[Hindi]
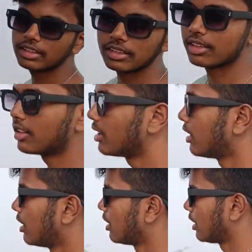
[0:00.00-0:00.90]
में
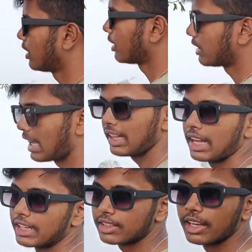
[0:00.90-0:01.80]

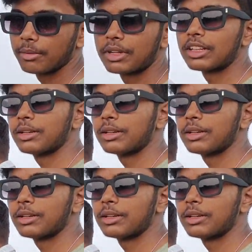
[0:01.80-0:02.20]
नाला आ गया